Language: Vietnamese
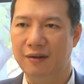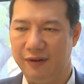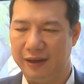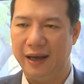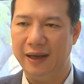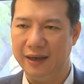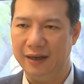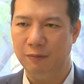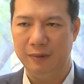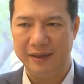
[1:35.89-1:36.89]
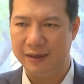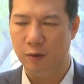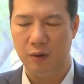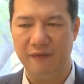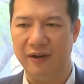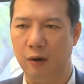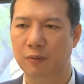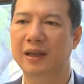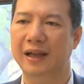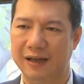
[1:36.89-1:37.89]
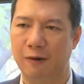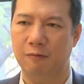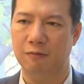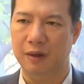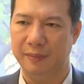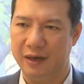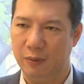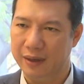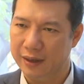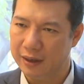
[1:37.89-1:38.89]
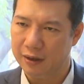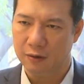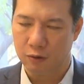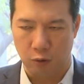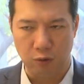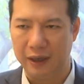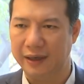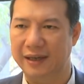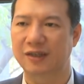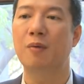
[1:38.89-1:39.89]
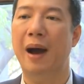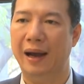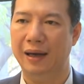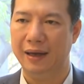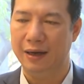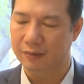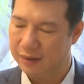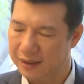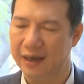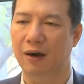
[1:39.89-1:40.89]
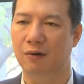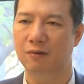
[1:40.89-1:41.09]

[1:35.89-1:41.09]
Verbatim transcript: Vì thế thì ông Nishino cái việc ông ấy thận trọng, thậm chí ông ấy cố tình để giấu bài là điều rất dễ hiểu.